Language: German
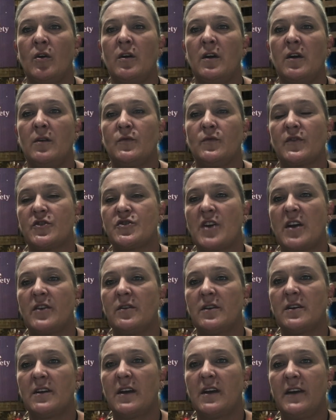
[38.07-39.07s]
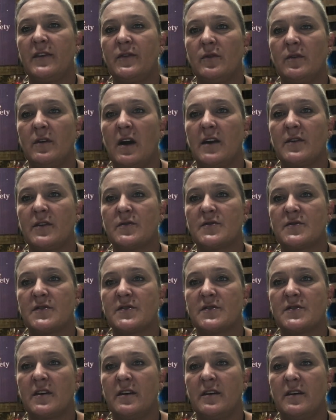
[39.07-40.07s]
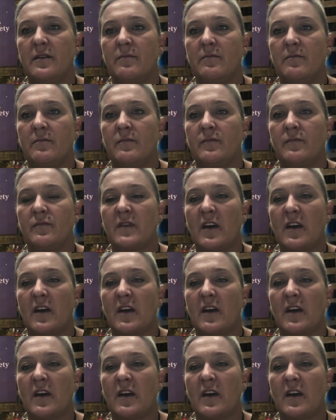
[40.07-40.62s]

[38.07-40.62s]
Unsere Standortleitung hat uns ähm,